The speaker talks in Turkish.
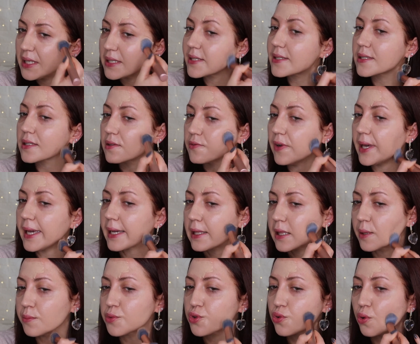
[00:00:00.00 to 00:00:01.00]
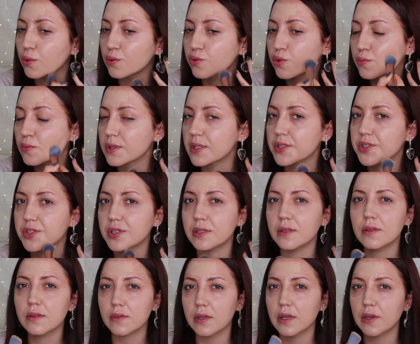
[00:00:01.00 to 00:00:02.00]
bir sıvı eklemiş olduğumuz
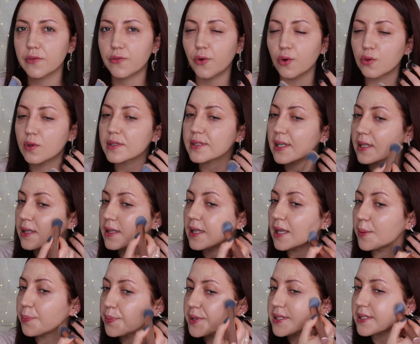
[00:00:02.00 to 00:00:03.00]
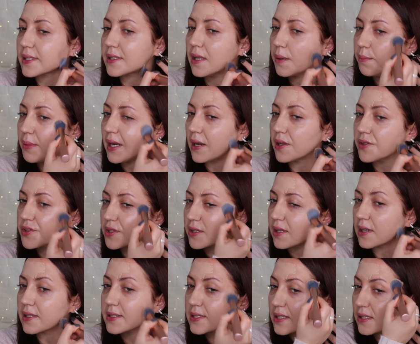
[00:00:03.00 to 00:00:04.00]
için e, fondötenin yapısı da
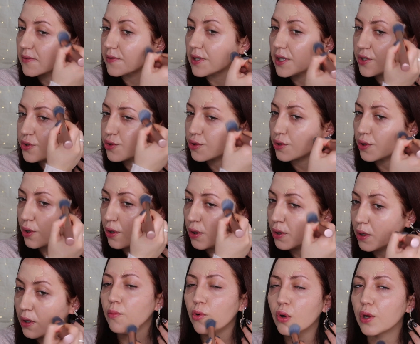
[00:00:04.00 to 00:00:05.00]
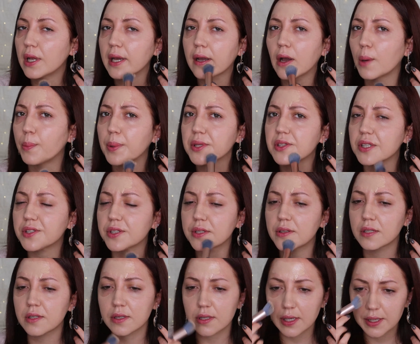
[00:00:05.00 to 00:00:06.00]
birazcık daha sıvılaşıyor. Ama öyle
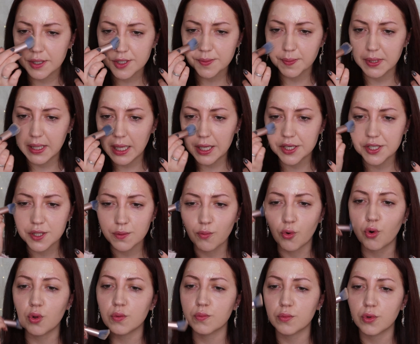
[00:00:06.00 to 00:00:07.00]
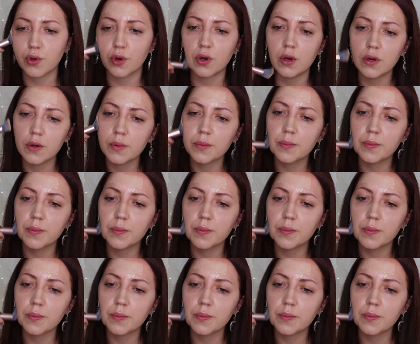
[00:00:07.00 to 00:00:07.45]
kapatıcılığında hiçbir değişim olmuyor.